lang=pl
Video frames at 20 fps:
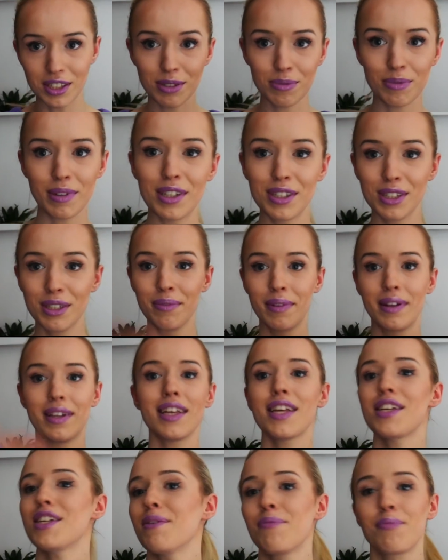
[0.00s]
zimne, zimne,
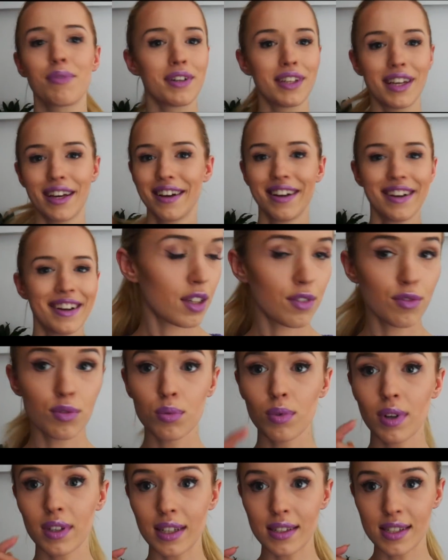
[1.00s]
nie ciepło nie. W
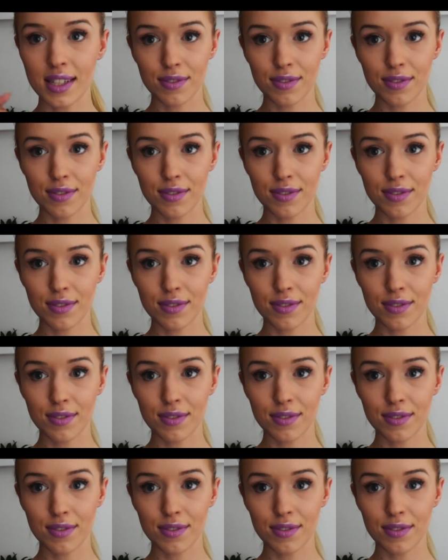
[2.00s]
ogóle ten